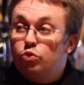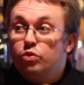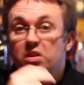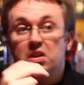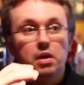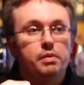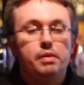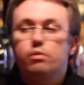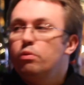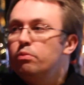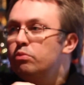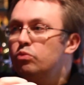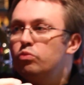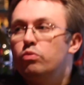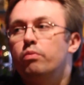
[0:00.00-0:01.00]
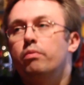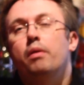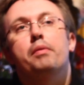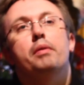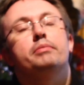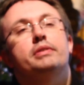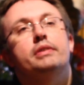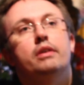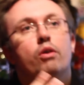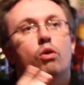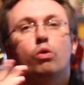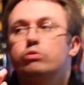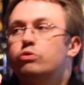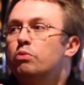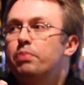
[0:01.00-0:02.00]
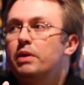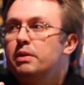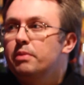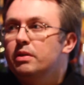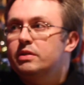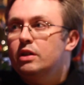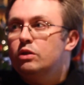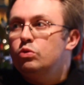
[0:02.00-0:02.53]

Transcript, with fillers: donner quand même, bah, même si les rôles sont pas immenses à